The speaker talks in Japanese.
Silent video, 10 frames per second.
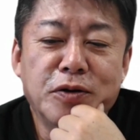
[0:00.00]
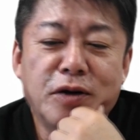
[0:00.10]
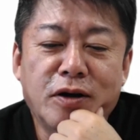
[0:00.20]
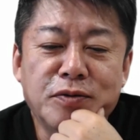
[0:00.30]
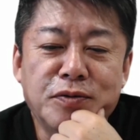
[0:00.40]

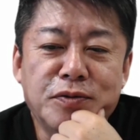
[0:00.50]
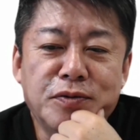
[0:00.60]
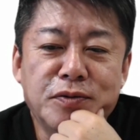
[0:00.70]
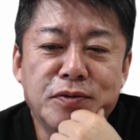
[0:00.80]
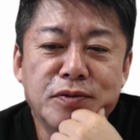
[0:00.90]
あ
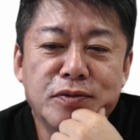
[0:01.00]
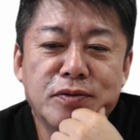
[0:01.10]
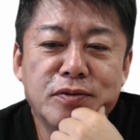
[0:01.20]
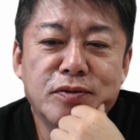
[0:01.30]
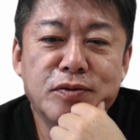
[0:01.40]
の、
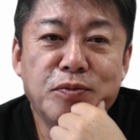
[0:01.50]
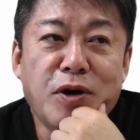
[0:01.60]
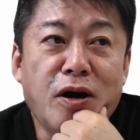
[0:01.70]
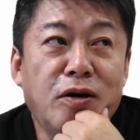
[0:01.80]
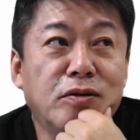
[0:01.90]

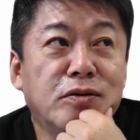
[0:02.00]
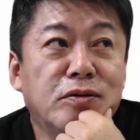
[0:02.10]
まあ、